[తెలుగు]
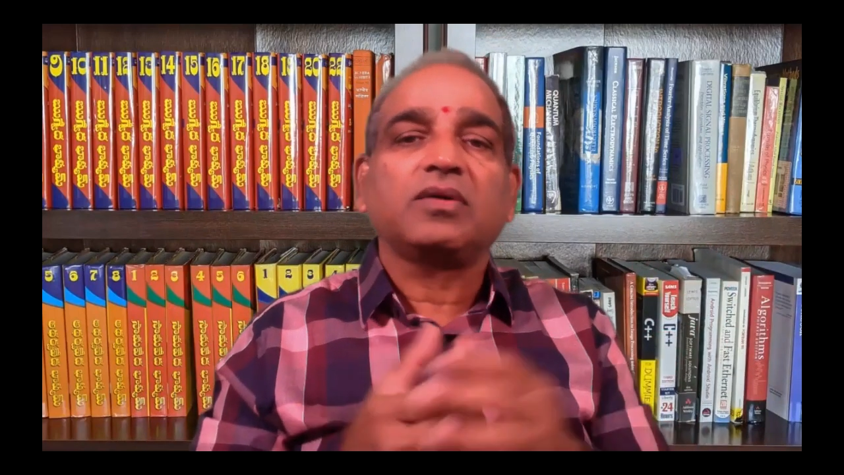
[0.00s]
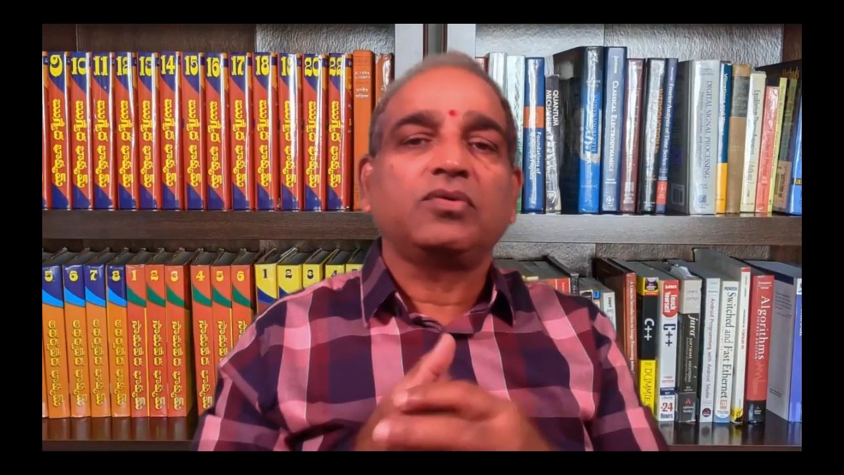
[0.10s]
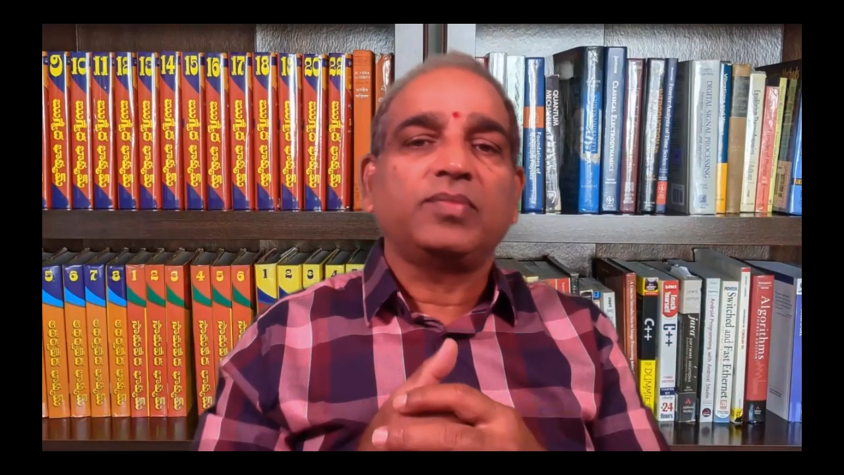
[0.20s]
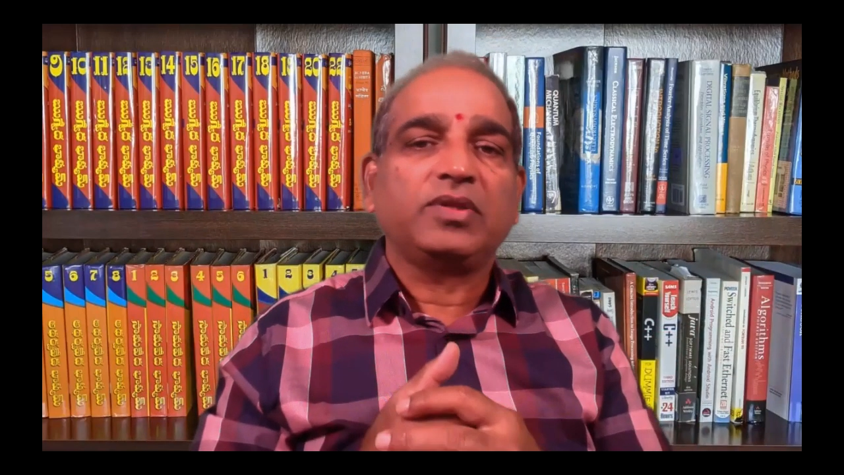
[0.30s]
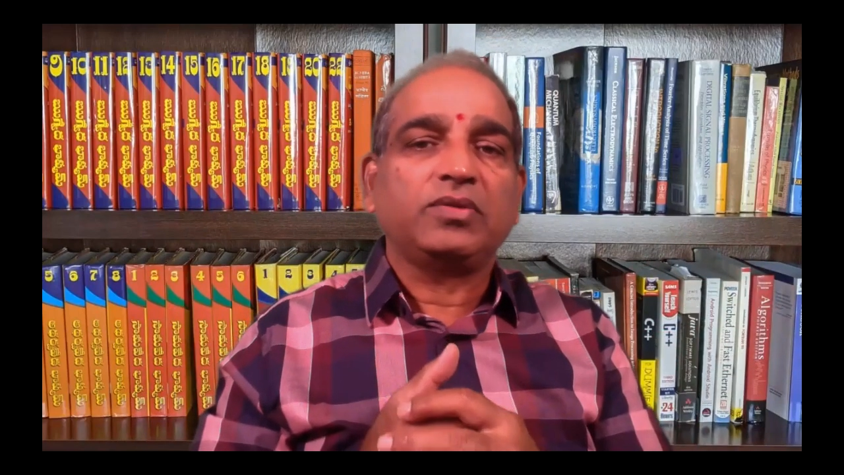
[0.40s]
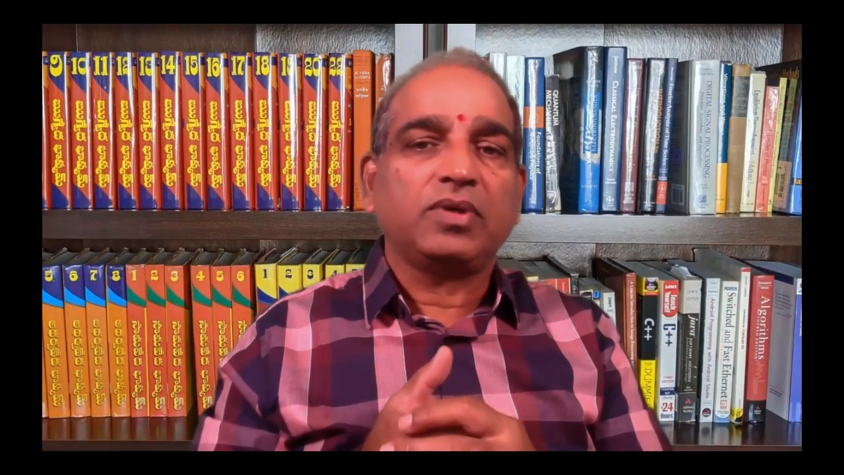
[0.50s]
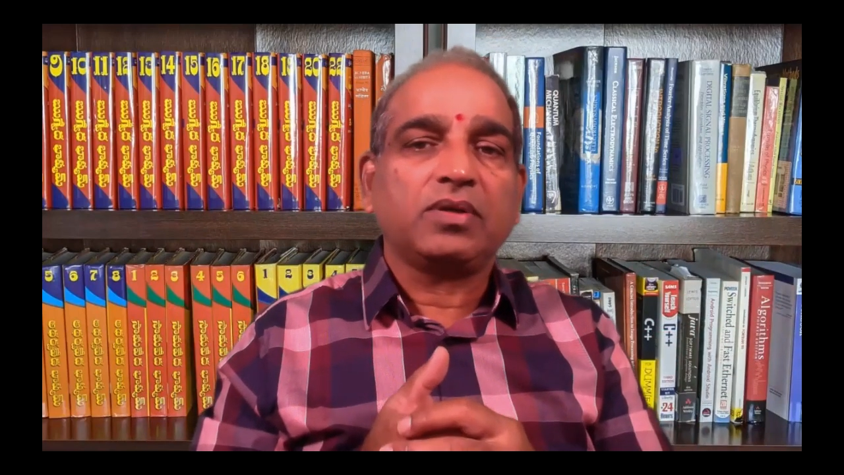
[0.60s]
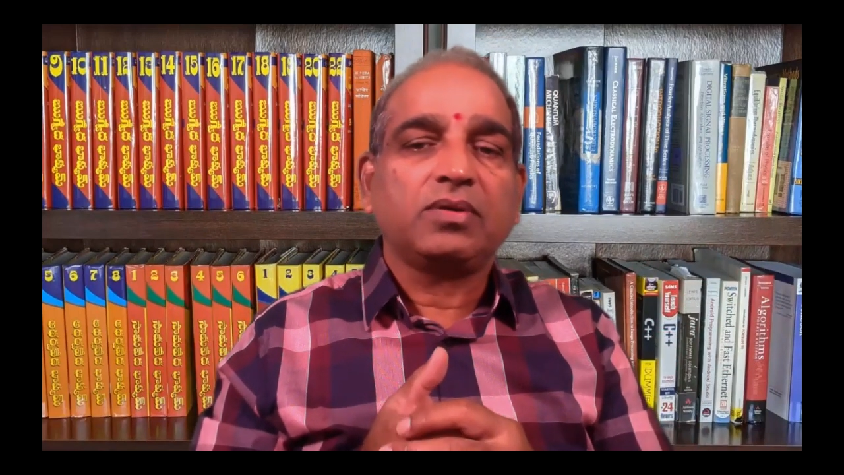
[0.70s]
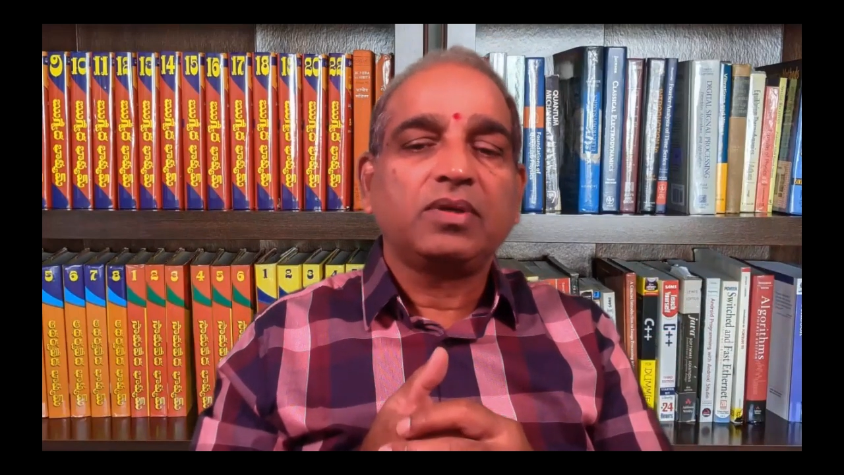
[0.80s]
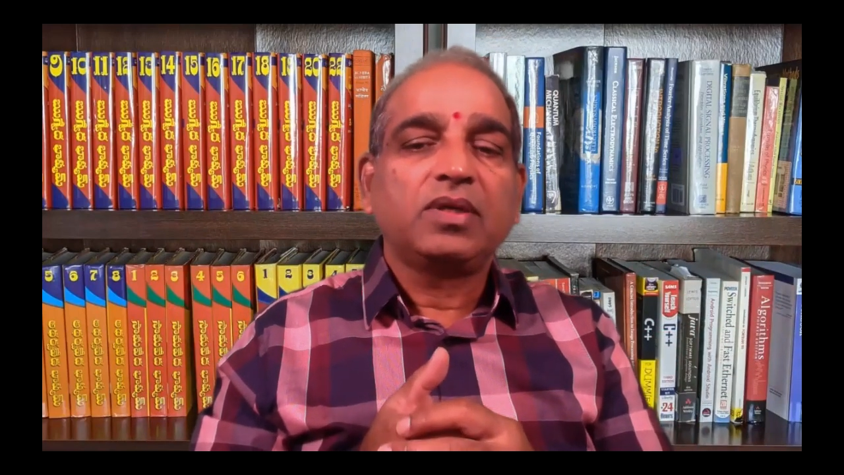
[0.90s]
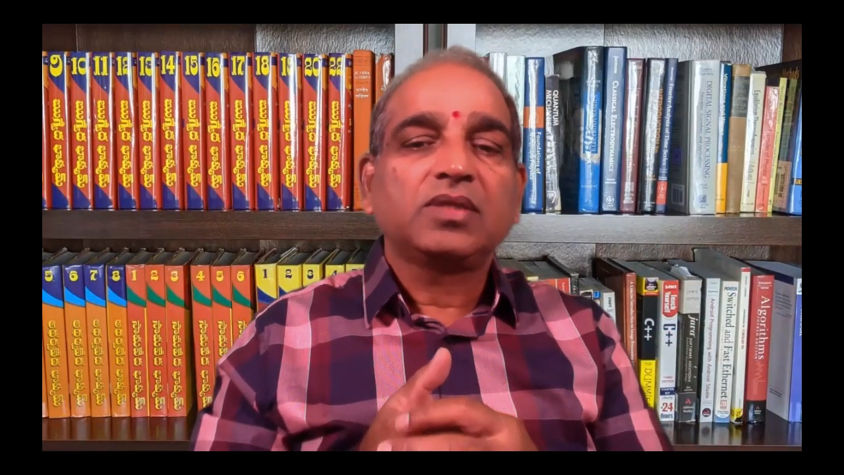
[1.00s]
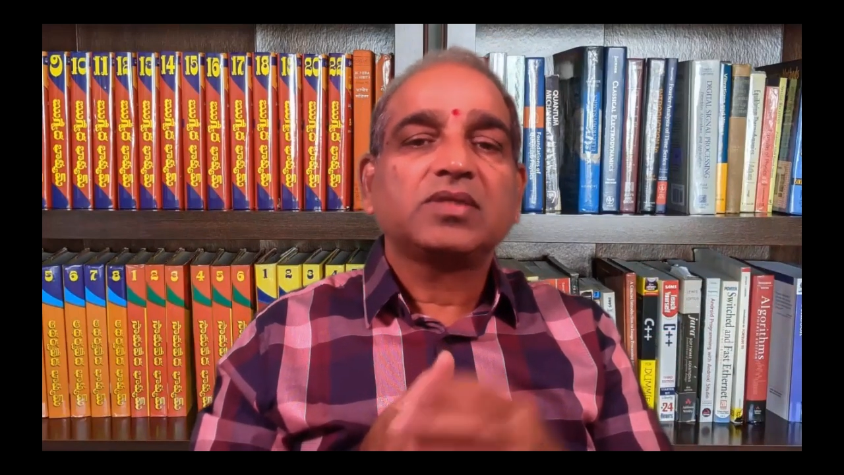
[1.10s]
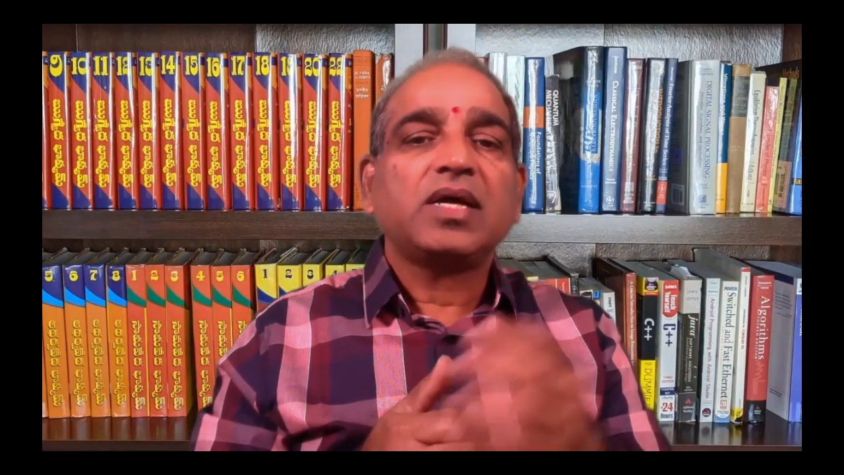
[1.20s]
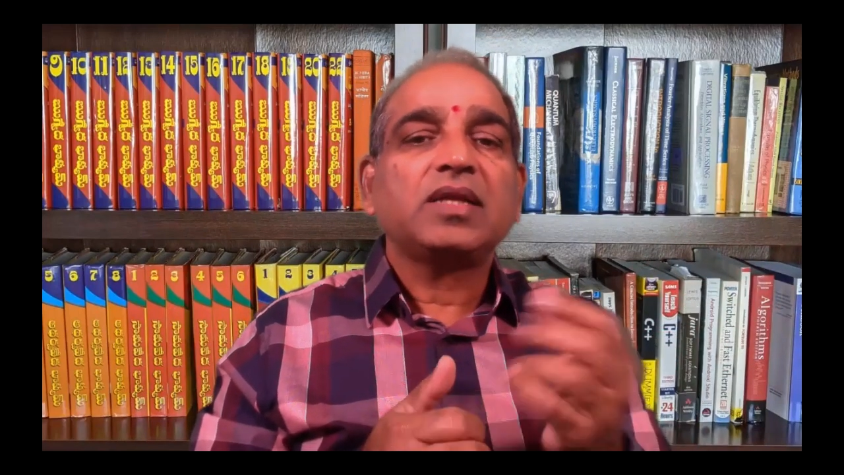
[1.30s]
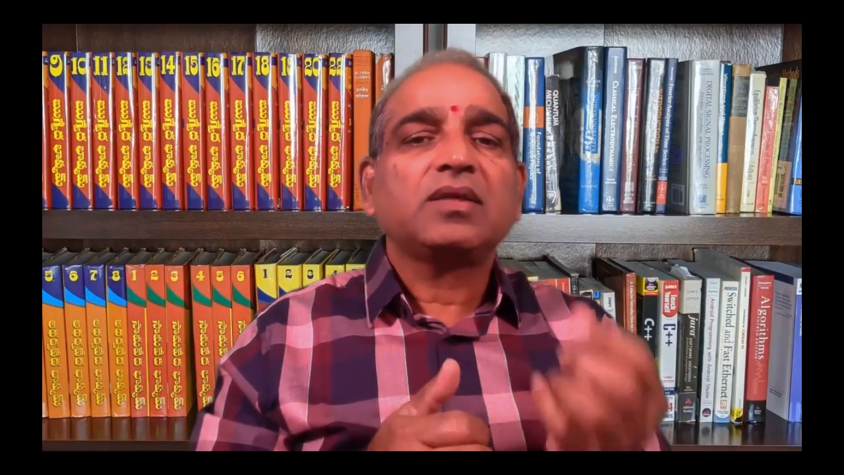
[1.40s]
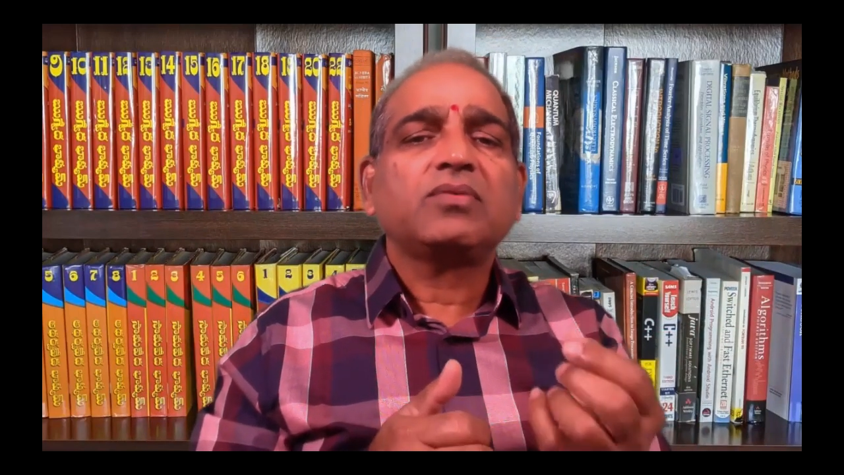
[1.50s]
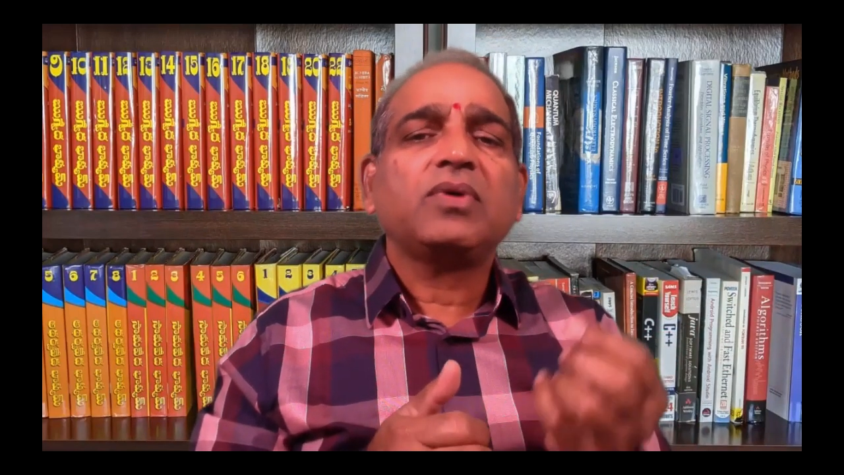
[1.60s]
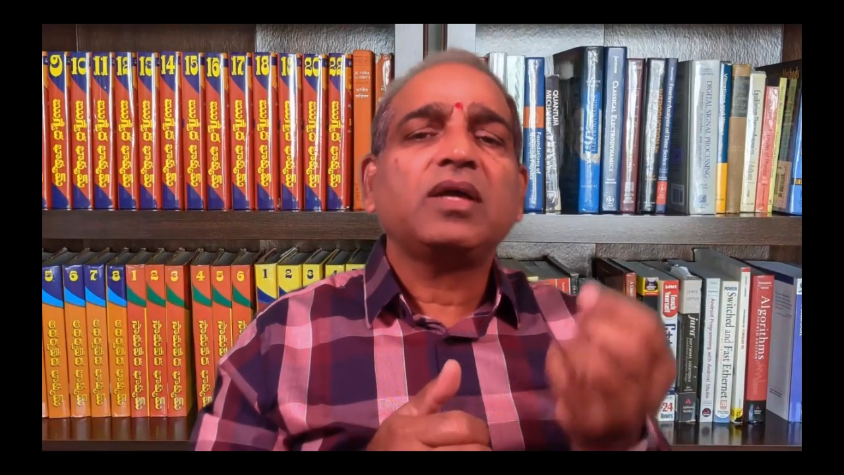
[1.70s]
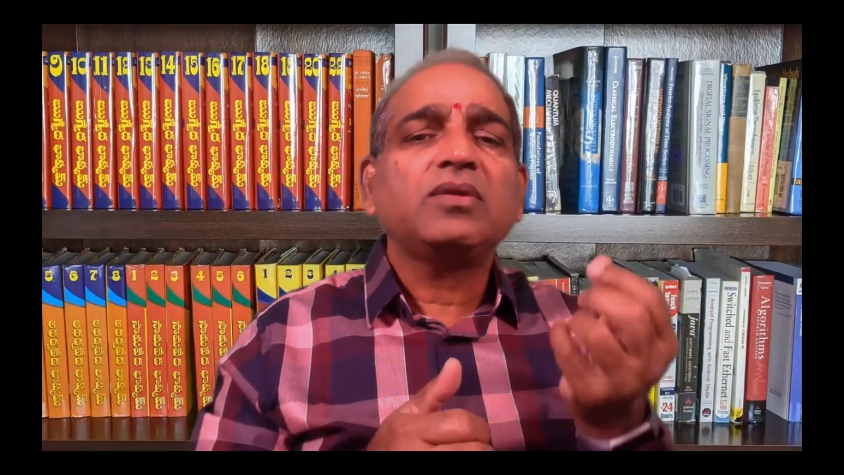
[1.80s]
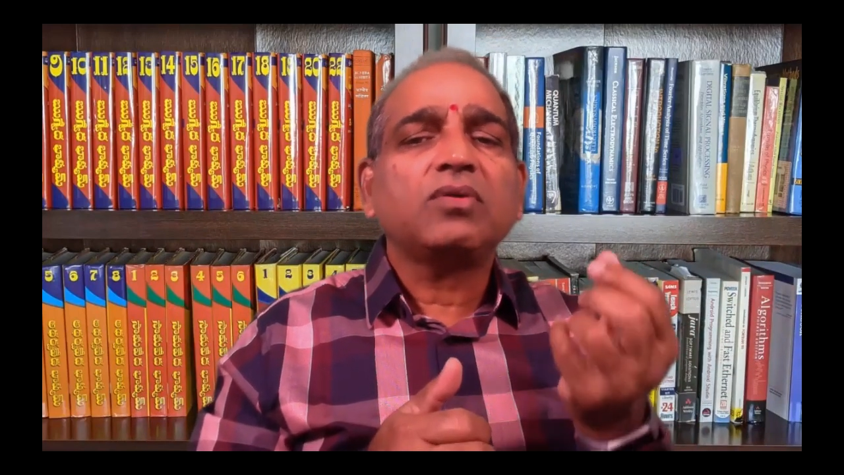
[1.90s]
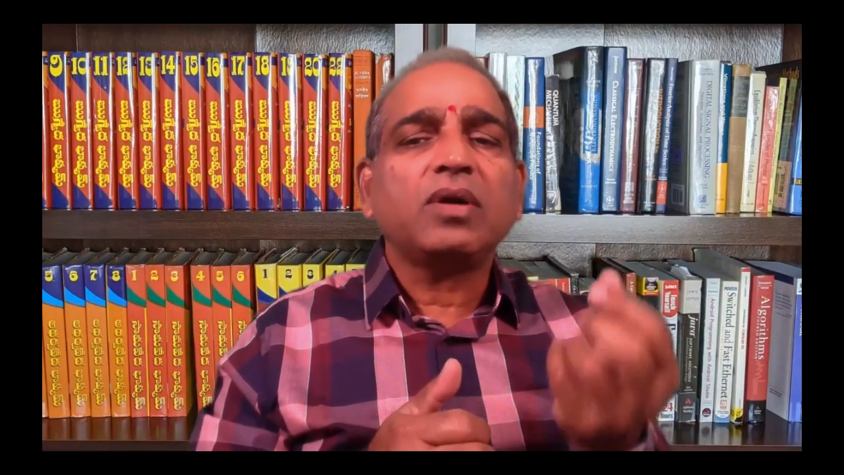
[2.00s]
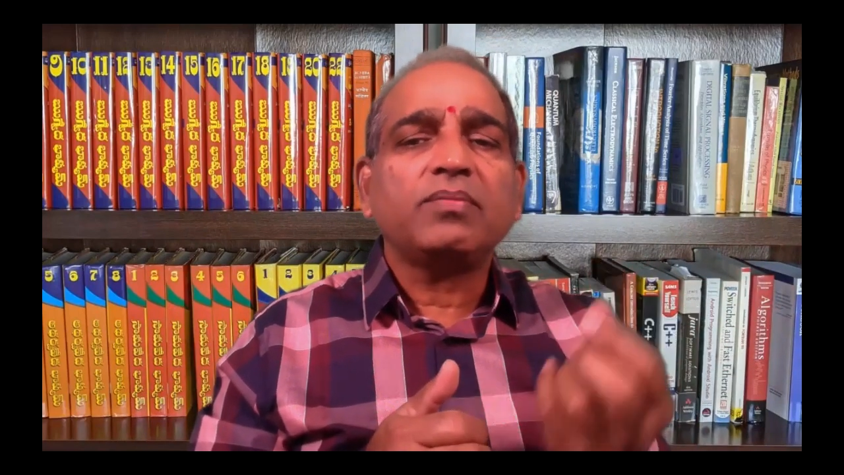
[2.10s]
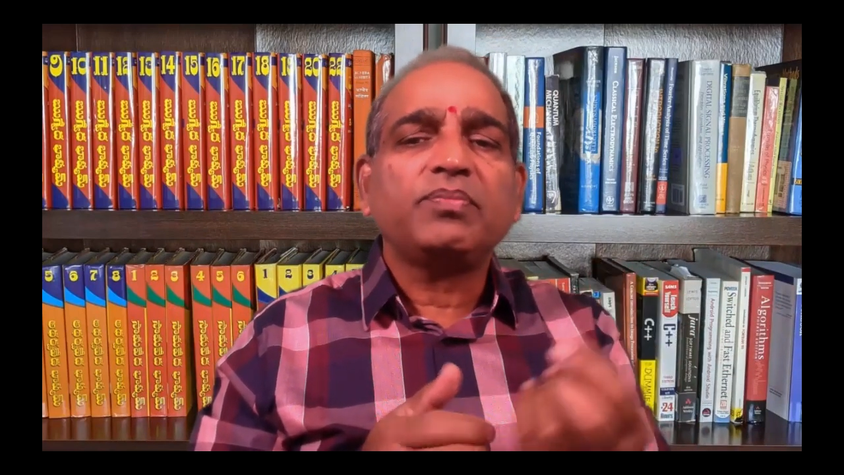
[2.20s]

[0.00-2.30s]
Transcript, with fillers: తక్కువ మంది ఉన్నారు చాలా తక్కువ అది ఒక